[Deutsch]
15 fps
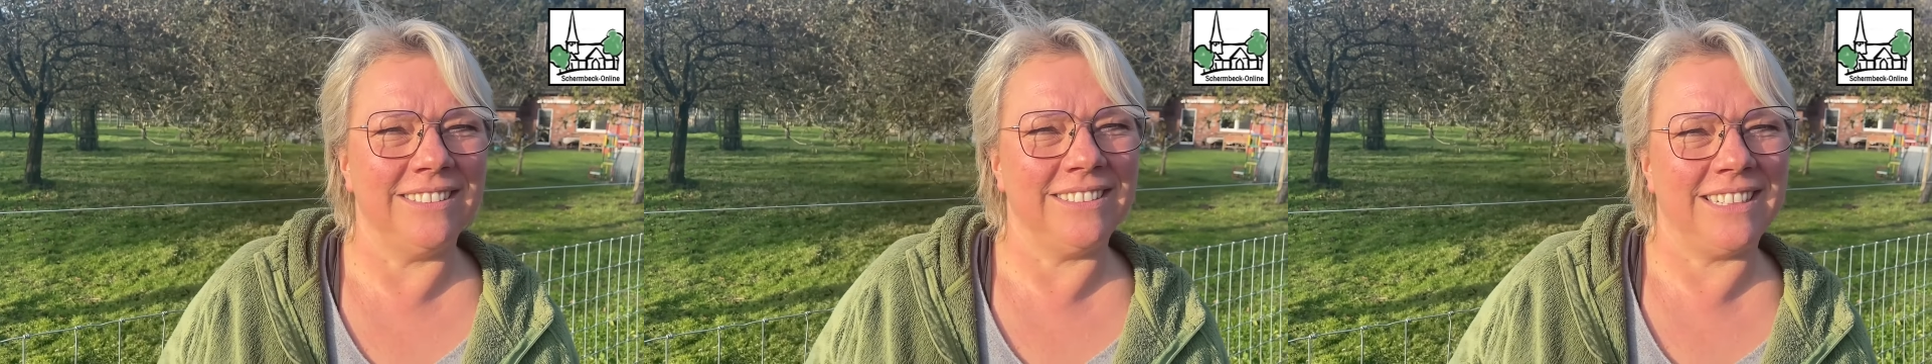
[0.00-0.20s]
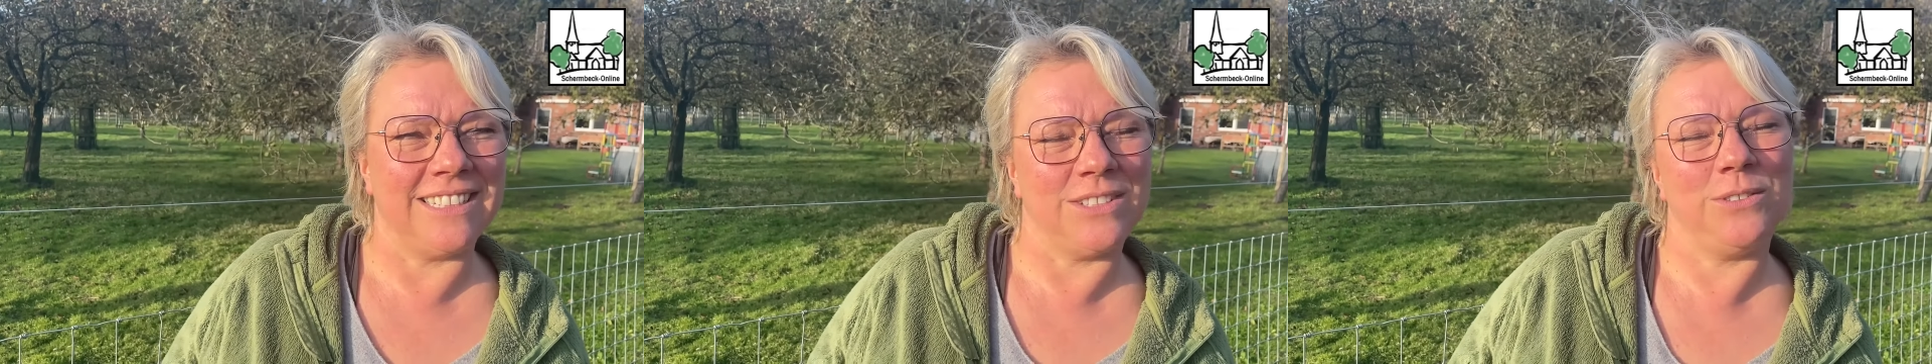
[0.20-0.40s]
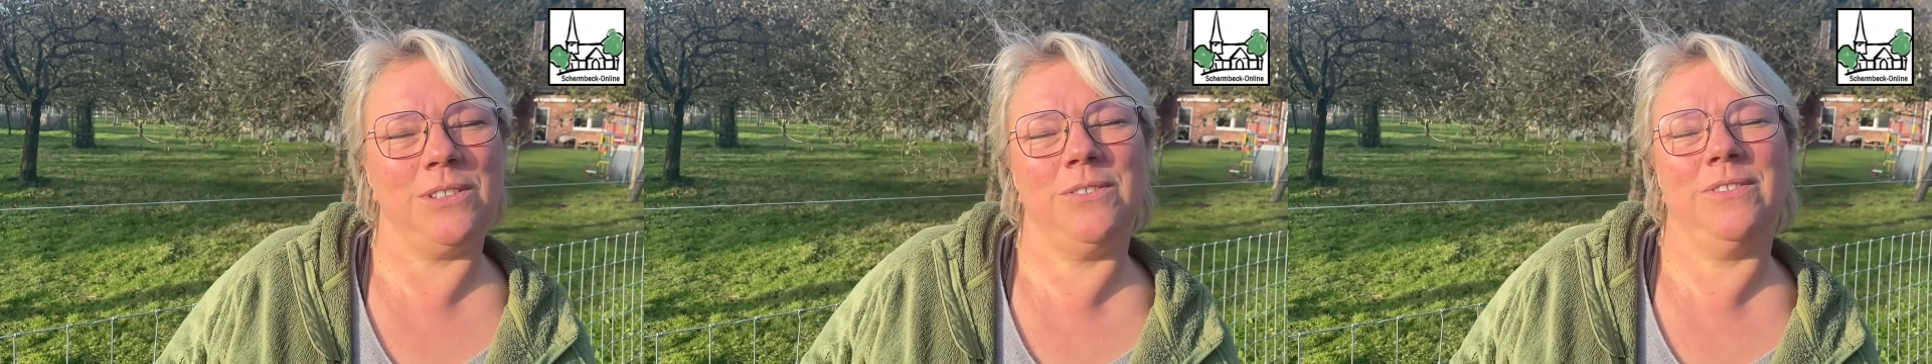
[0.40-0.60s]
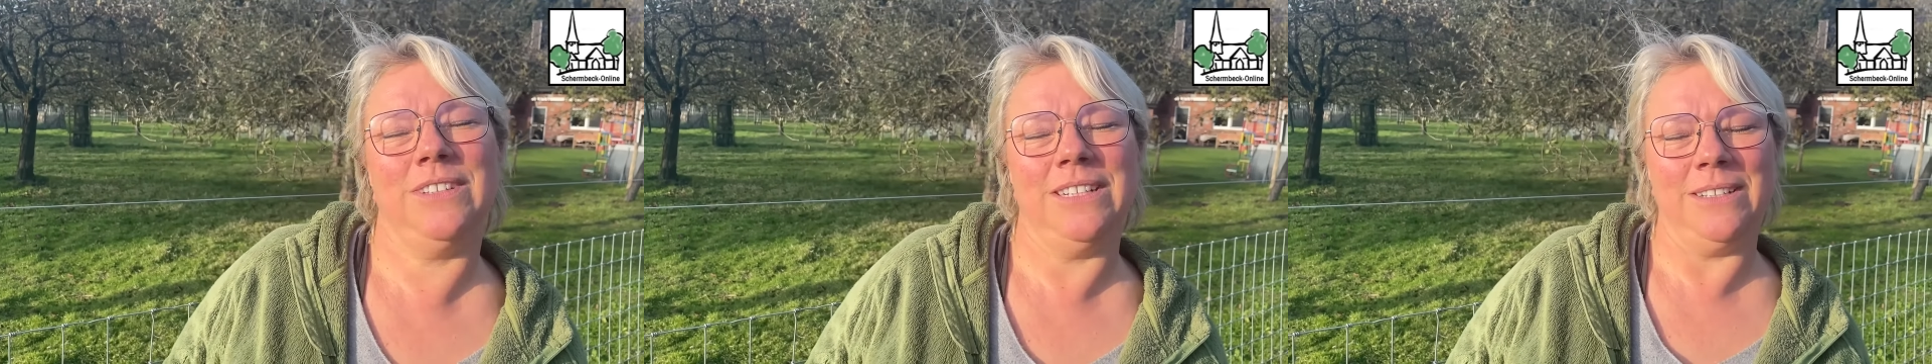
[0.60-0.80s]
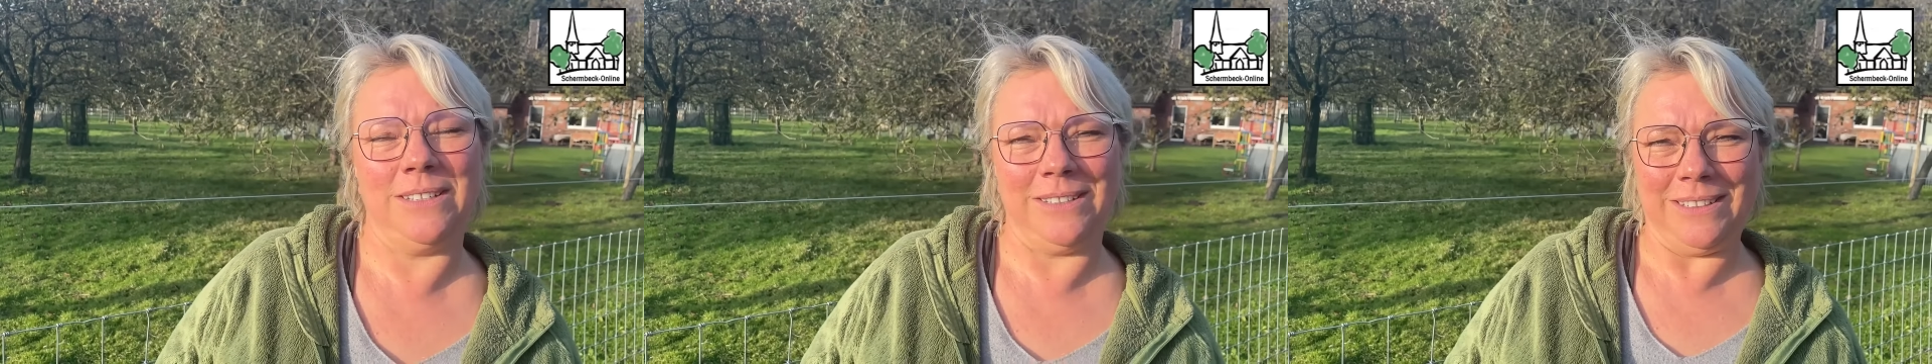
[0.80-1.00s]
Also ich
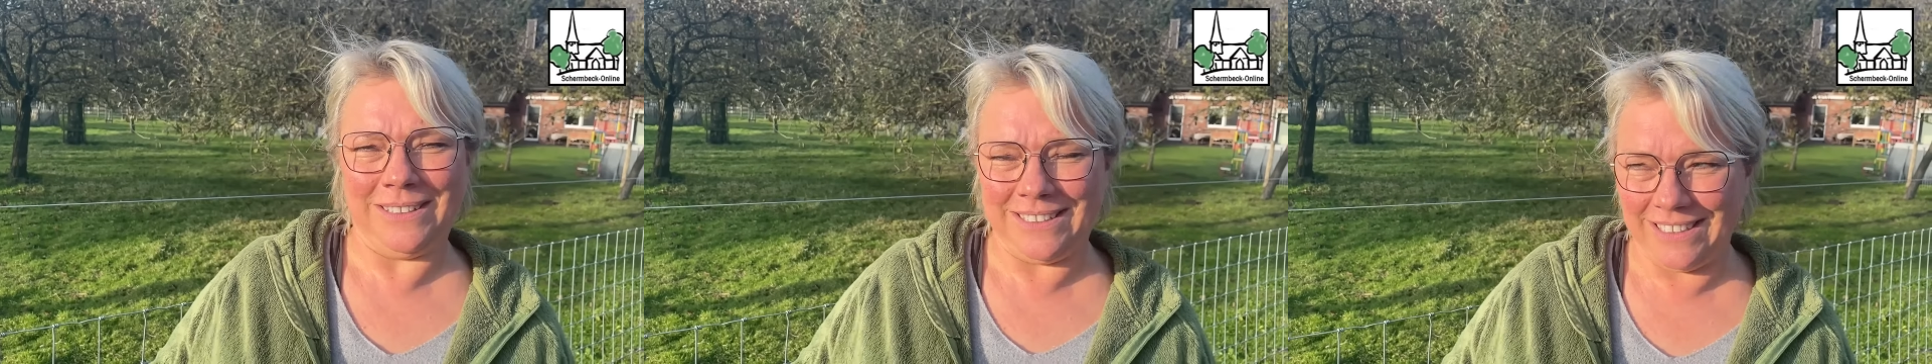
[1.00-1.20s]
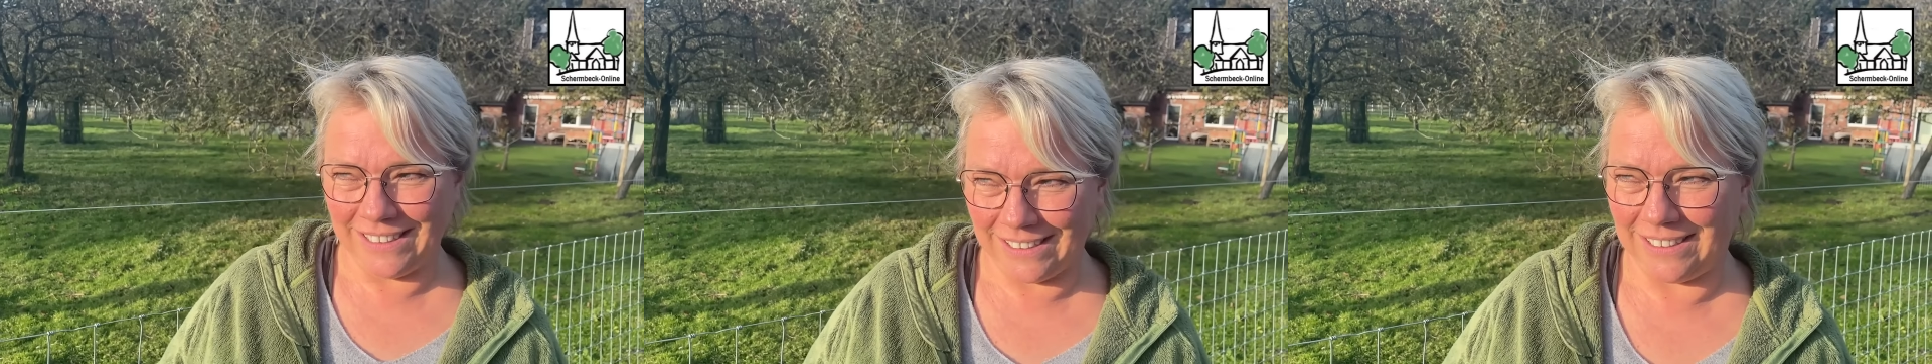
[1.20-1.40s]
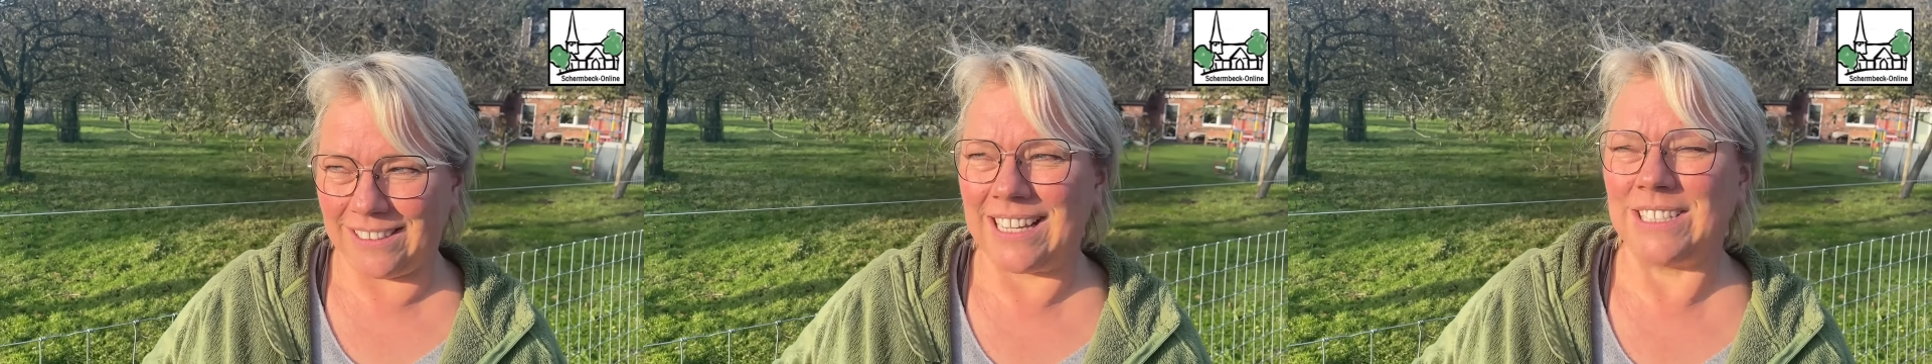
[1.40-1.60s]
finde Tiere,